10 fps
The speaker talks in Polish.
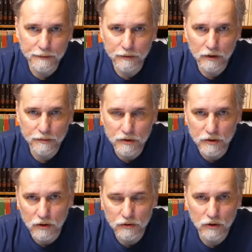Podobnie
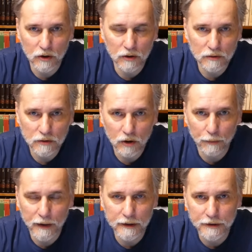jeśli chodzi o
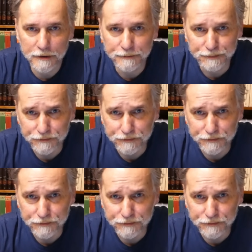kopaliny,